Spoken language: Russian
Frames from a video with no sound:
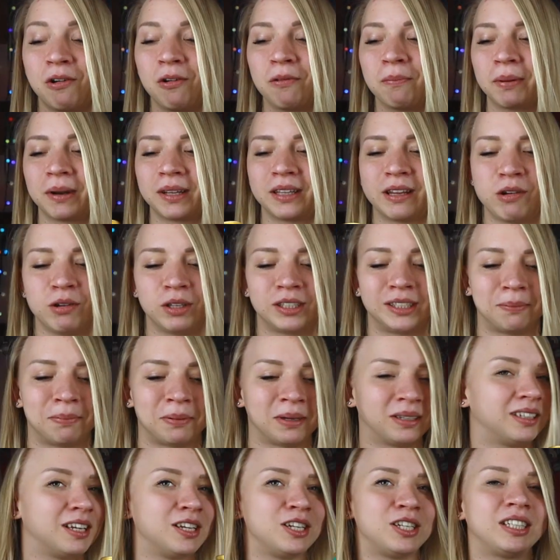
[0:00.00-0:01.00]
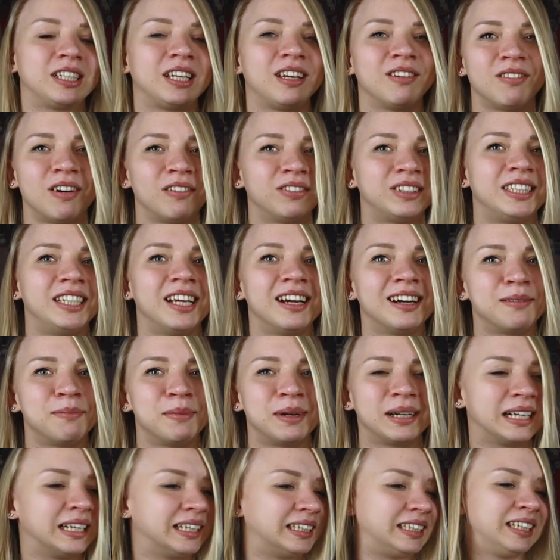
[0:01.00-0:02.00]
он продается практически во всех
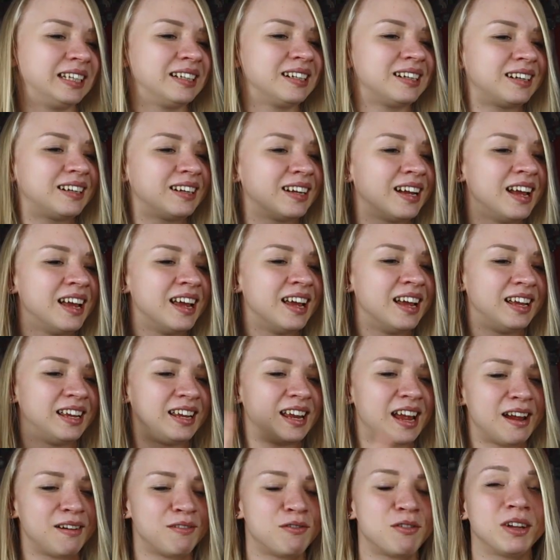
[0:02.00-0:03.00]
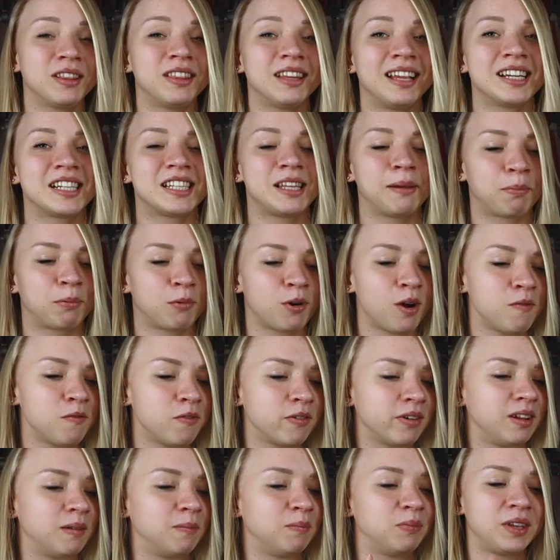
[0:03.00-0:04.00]
магазинах. Я его однажды
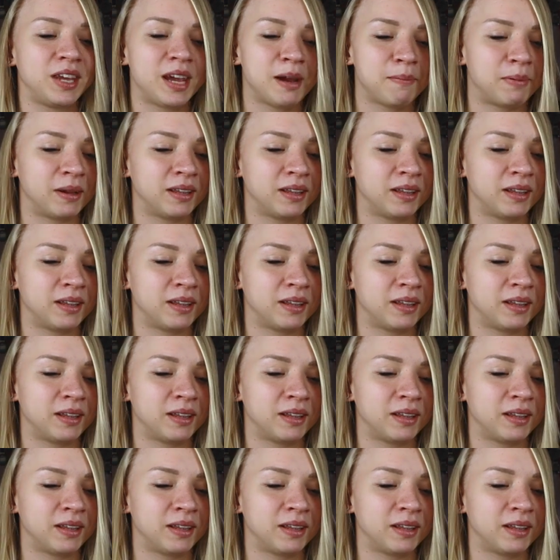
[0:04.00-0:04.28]
пробовала, мне